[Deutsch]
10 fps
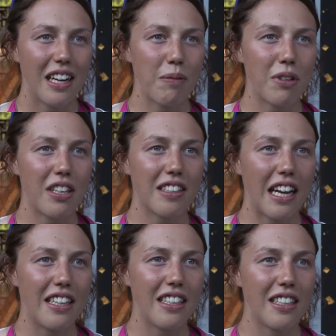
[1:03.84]
glaube, da hätte
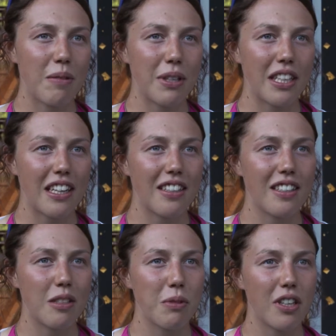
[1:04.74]
keiner damit
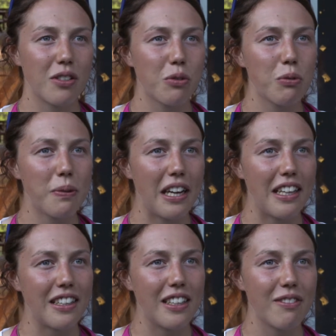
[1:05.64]
gerechnet, dass wir da so
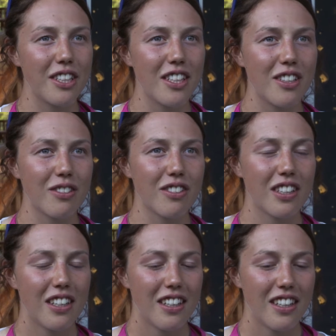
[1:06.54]
überlegen gewinnen und
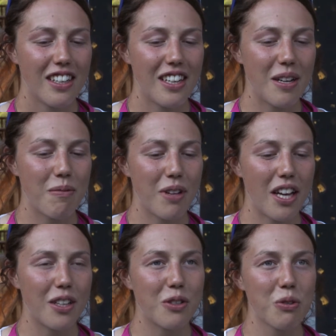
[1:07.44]
ähm,
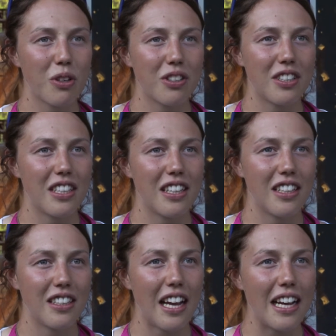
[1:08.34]
ja, dazu noch
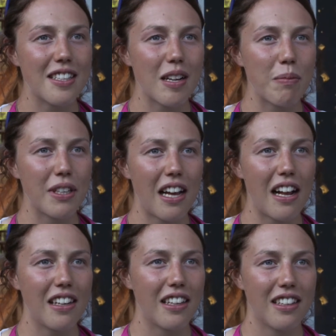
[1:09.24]
die, die
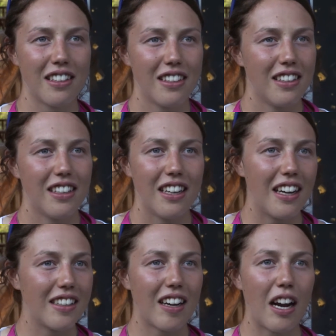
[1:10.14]
Einzelmedaille
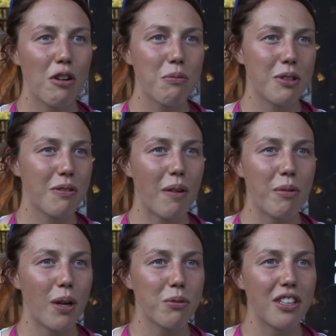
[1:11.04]
ein Traum. Es war
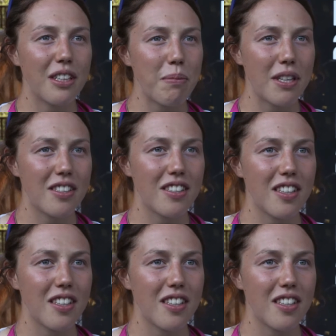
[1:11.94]
mit Abstand die beste